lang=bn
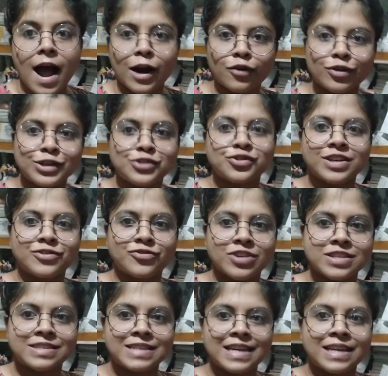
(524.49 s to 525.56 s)
আরও কিছু
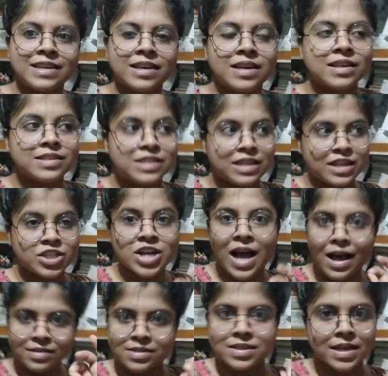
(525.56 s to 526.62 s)
ইন্টারেস্টিং জিনিস
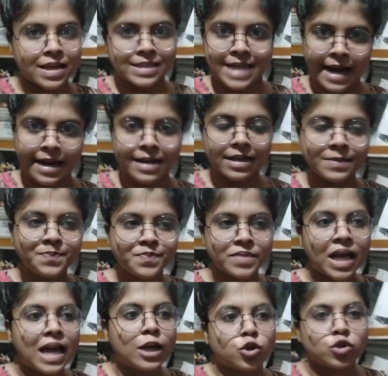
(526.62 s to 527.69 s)
আসছে এই চ্যানেলে
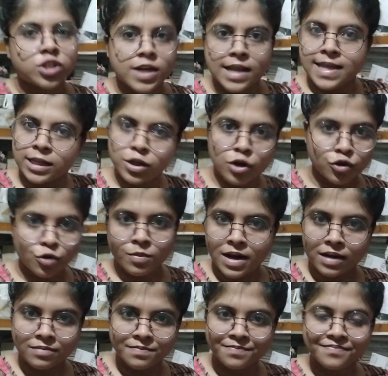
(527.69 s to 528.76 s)
তো সেটা দেখতে হলে
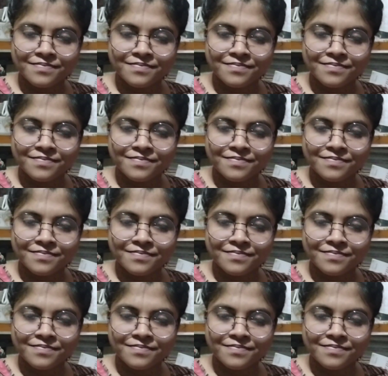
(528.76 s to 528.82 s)
তোমরা